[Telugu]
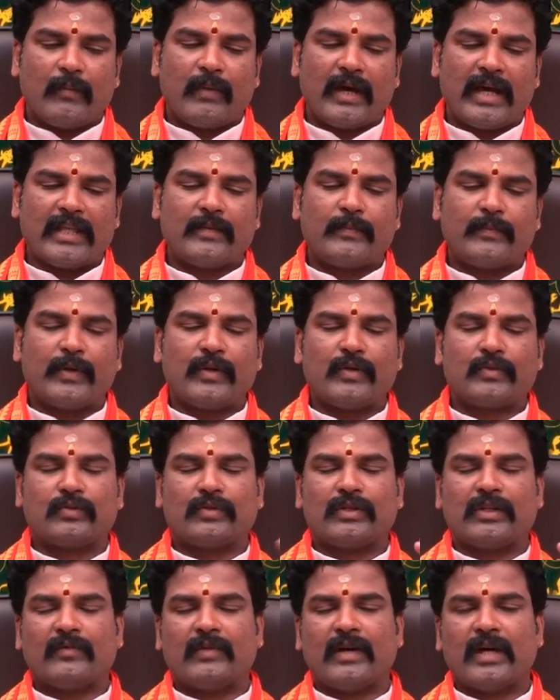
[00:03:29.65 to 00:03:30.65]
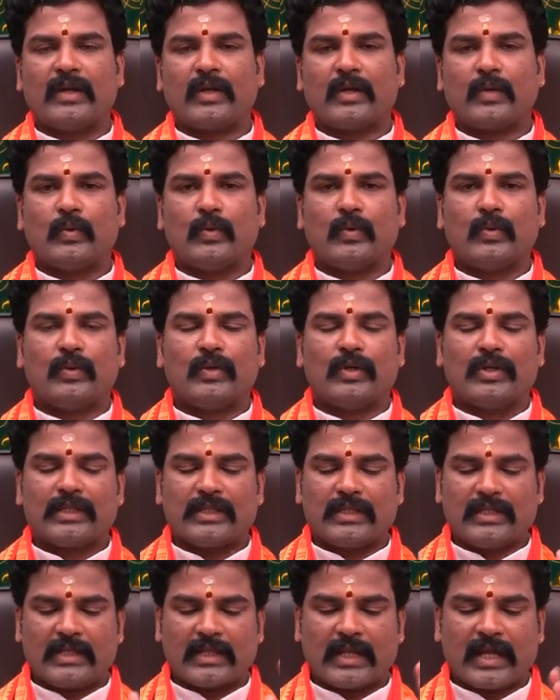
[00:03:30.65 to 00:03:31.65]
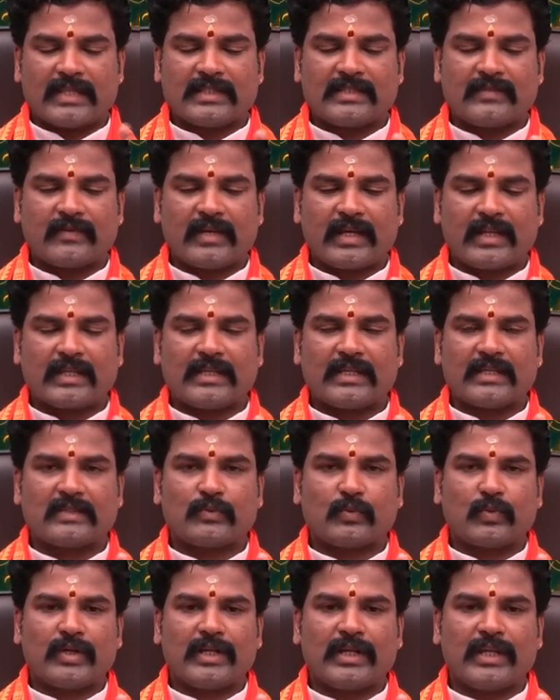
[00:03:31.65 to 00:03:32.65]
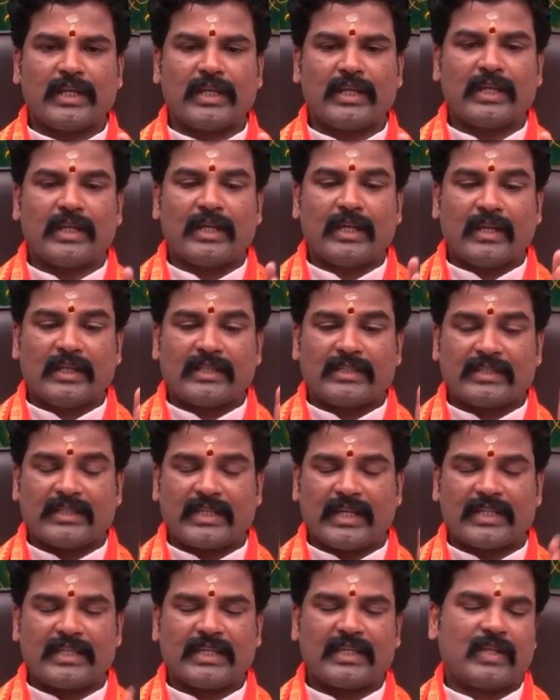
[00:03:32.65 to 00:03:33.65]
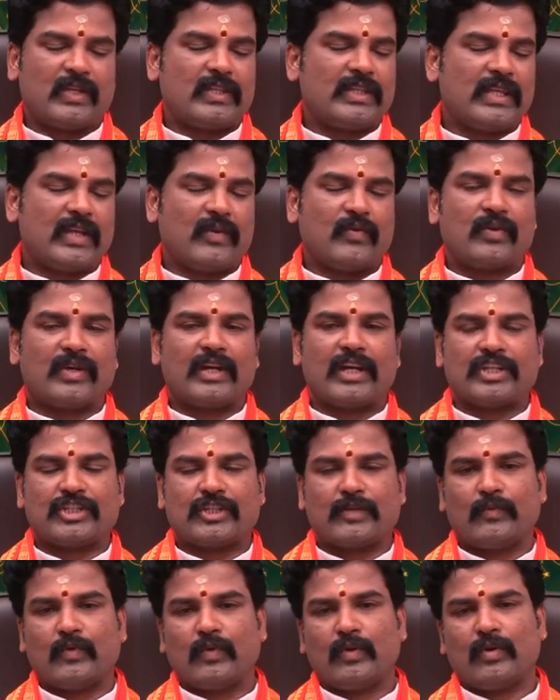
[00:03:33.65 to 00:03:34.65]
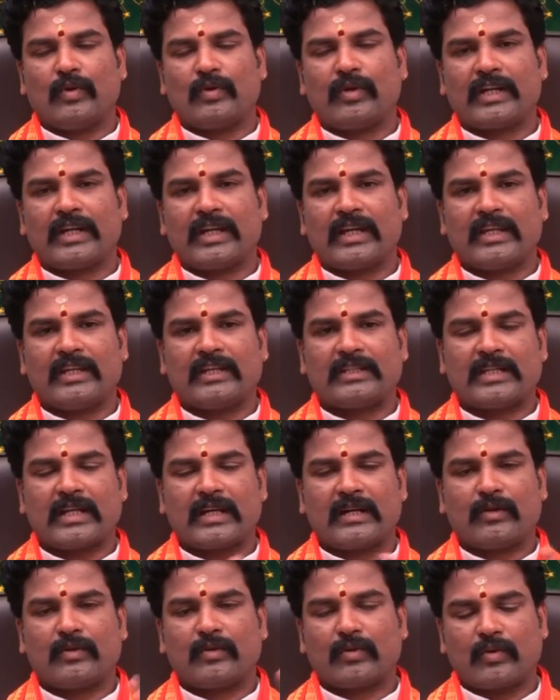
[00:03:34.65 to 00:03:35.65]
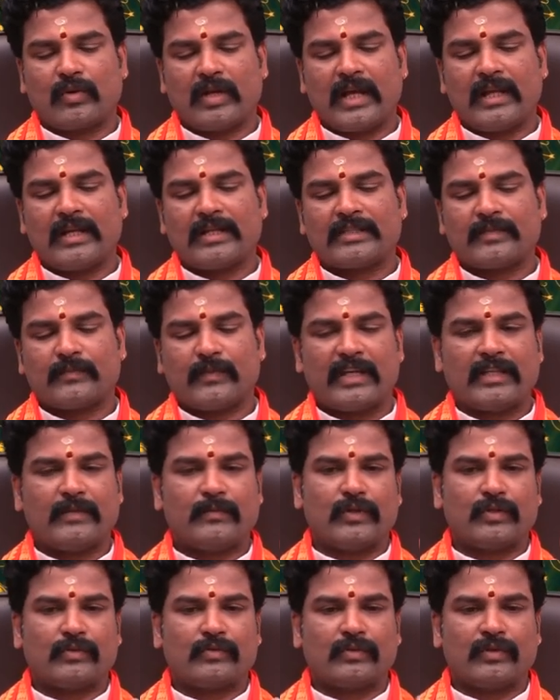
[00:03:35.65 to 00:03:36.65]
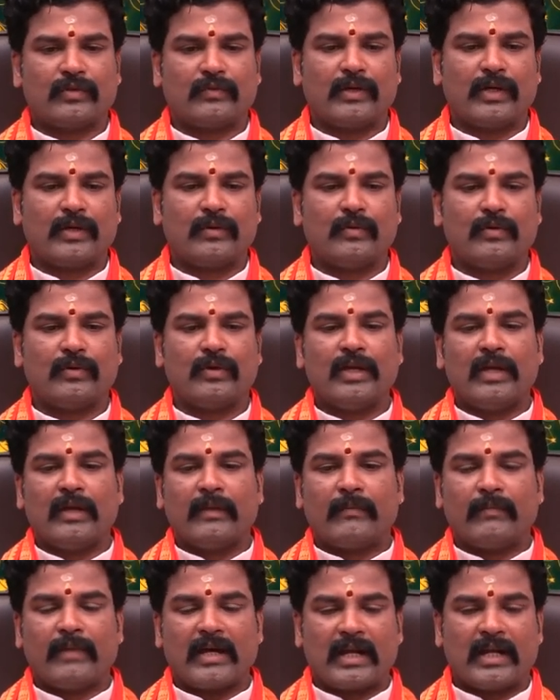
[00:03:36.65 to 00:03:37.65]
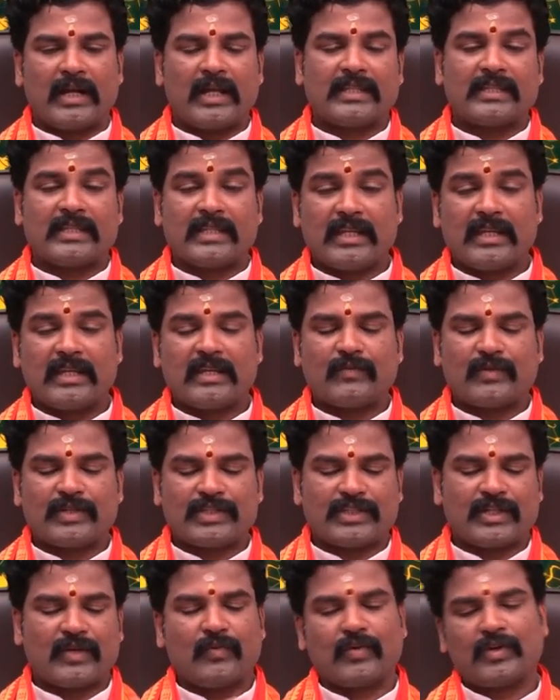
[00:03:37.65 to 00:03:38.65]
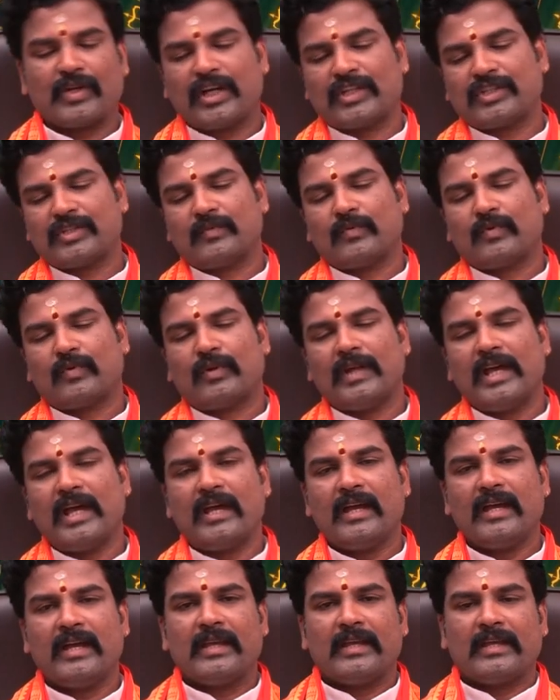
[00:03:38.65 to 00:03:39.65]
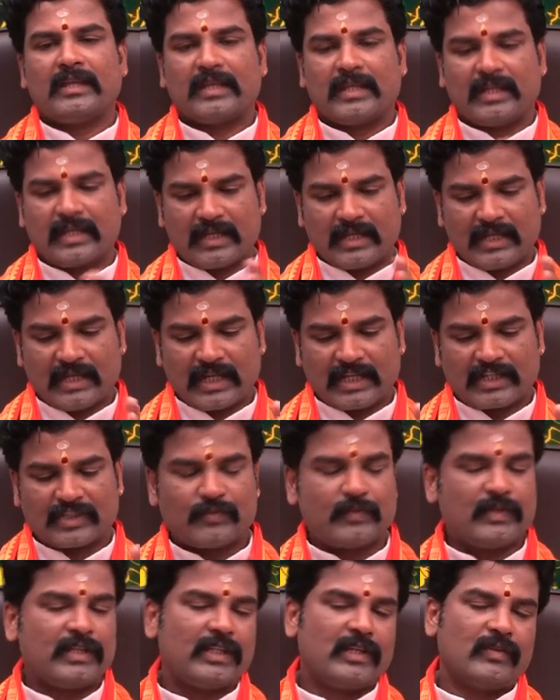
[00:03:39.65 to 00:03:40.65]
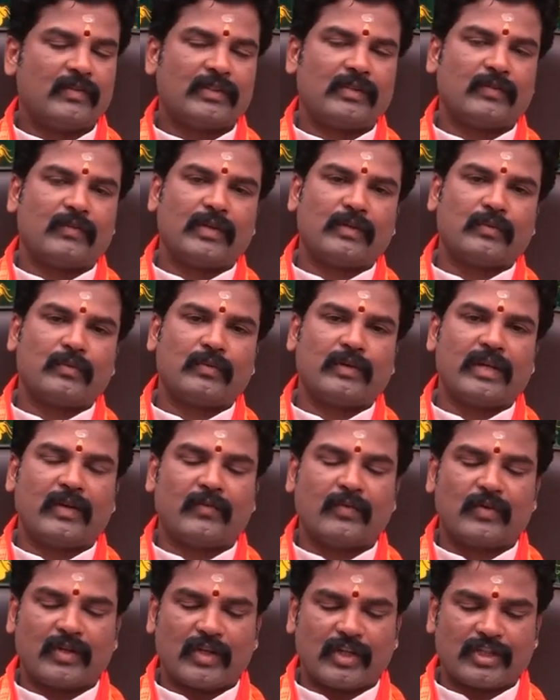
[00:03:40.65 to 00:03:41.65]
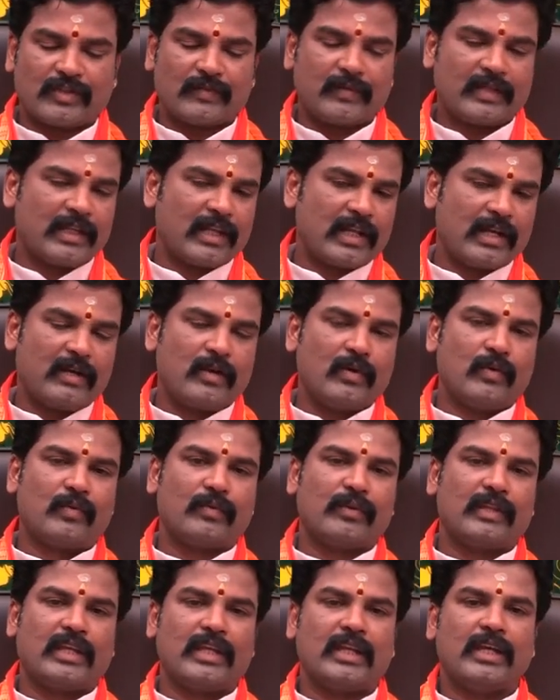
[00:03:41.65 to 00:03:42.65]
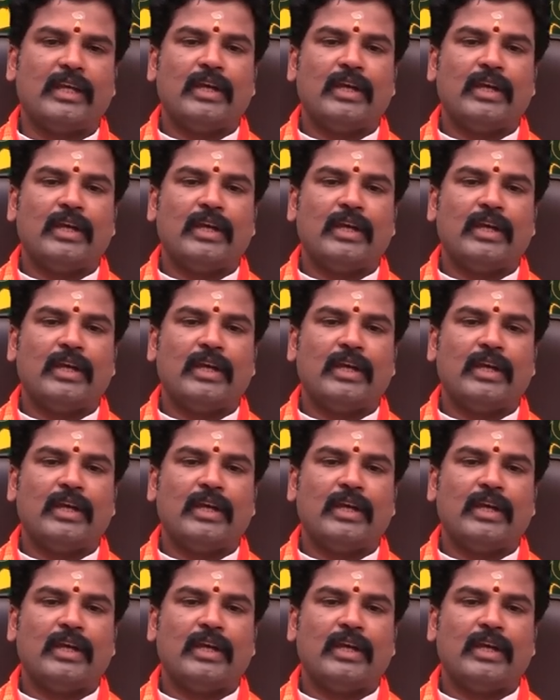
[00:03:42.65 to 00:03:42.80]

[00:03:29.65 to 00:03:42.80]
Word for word: బాధపడుతున్న వారికి ఈ రాశి వారికి కొన్ని చేతికి అందే అవకాశము లోగట ఇతరులకు రుణాలు ఇచ్చి బాధపడుతున్న వారు మరలా తిరిగి వచ్చే అవకాశం కూడా వీరికి లక్ష్మీదేవత వనకూడే అవకాశం ఈ నెలలో ఉంది